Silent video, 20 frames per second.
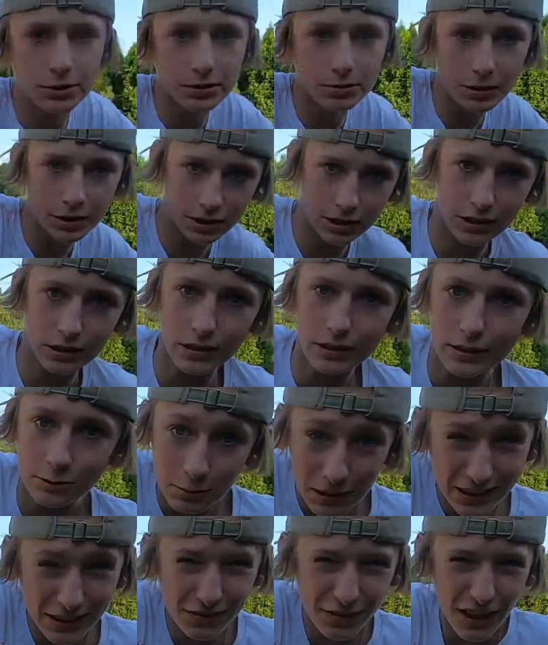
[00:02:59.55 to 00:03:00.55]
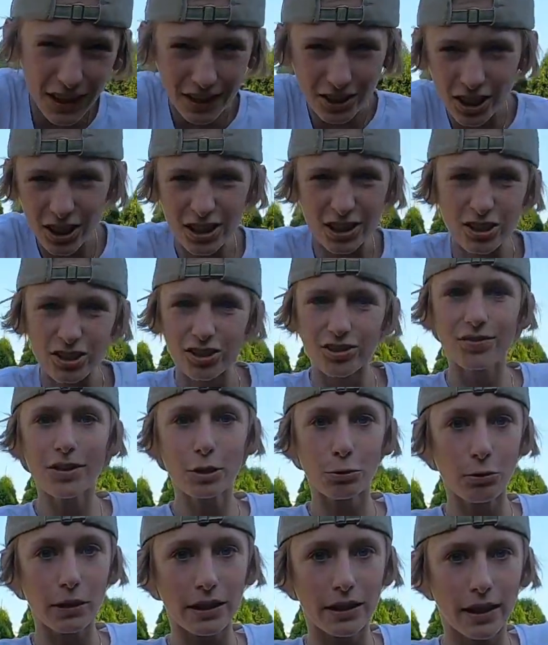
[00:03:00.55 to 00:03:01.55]
Bo zobaczcie, to jest łatwiejsze niż
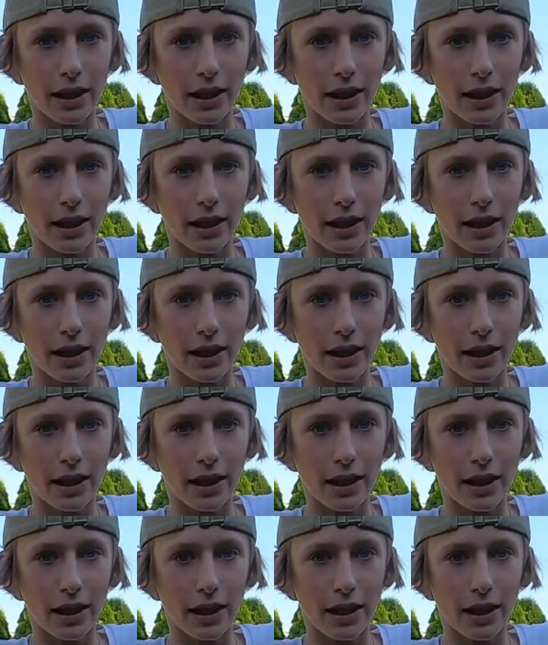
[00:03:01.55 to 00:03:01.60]
zwykły